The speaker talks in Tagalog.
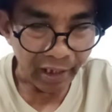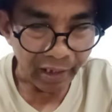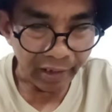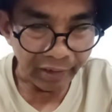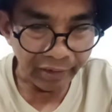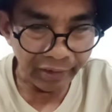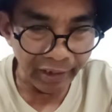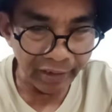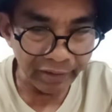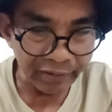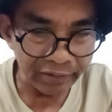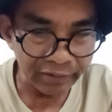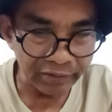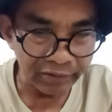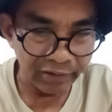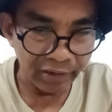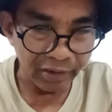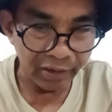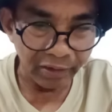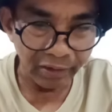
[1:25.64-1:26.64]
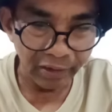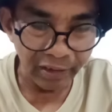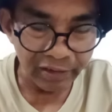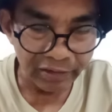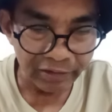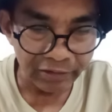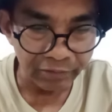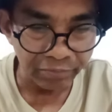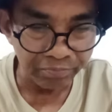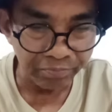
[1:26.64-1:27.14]
These
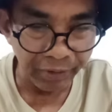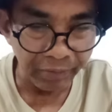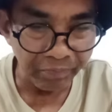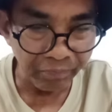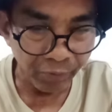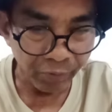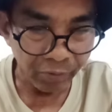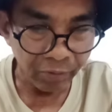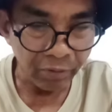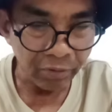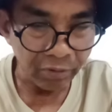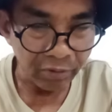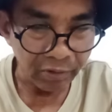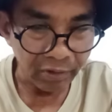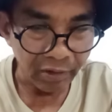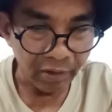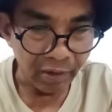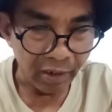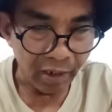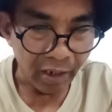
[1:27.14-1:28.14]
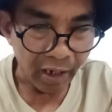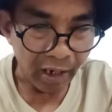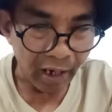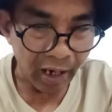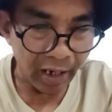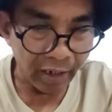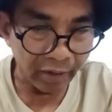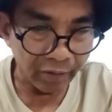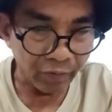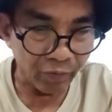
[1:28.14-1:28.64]
rich people
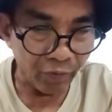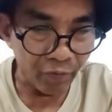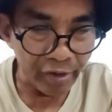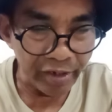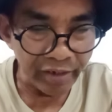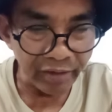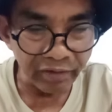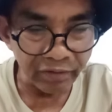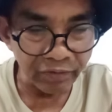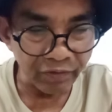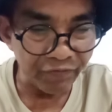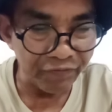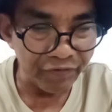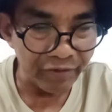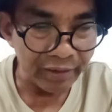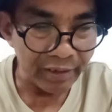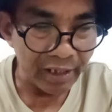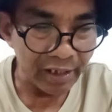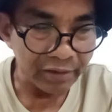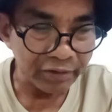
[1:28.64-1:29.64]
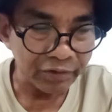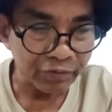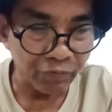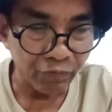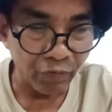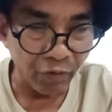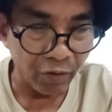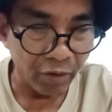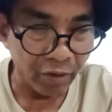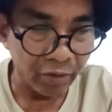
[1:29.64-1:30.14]
are going to finance
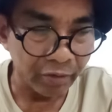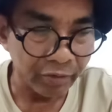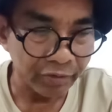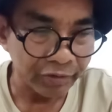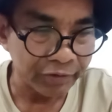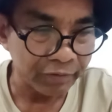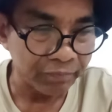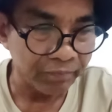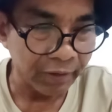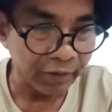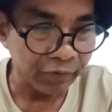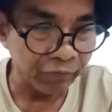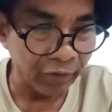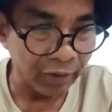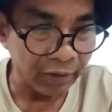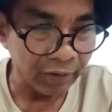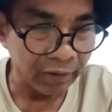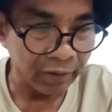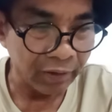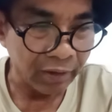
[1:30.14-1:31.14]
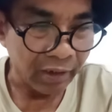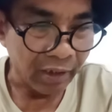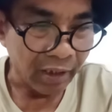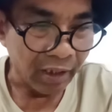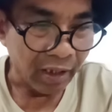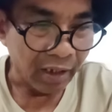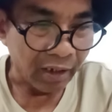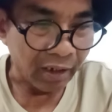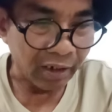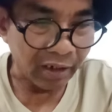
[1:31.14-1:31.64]
wars between
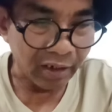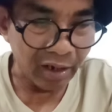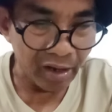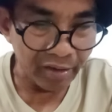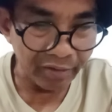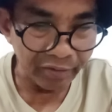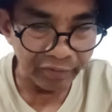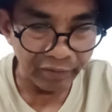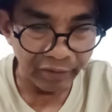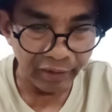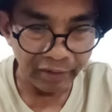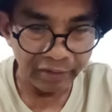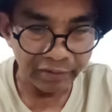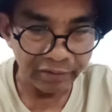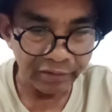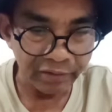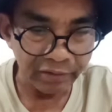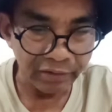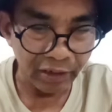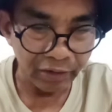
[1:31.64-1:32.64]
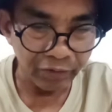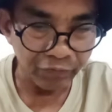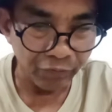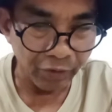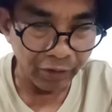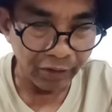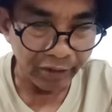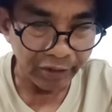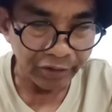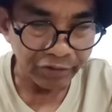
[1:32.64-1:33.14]
countries that
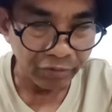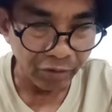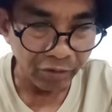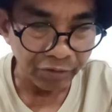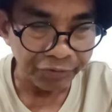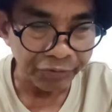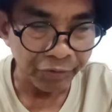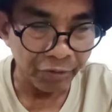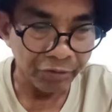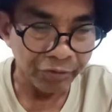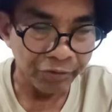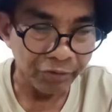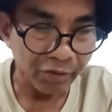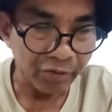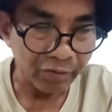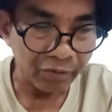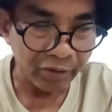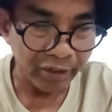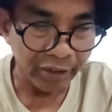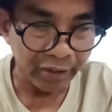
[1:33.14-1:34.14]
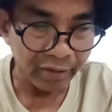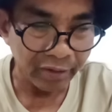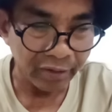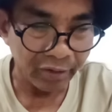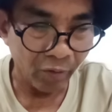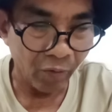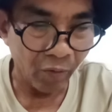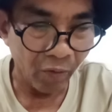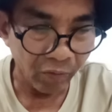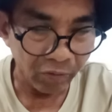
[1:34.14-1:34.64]
will result to nuclear
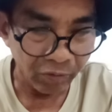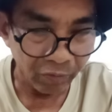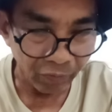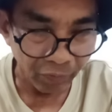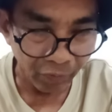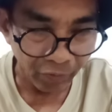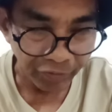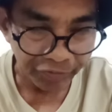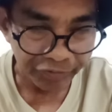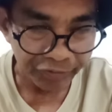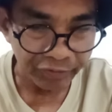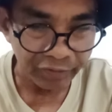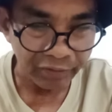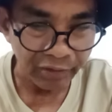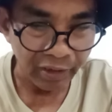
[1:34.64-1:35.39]
holocaust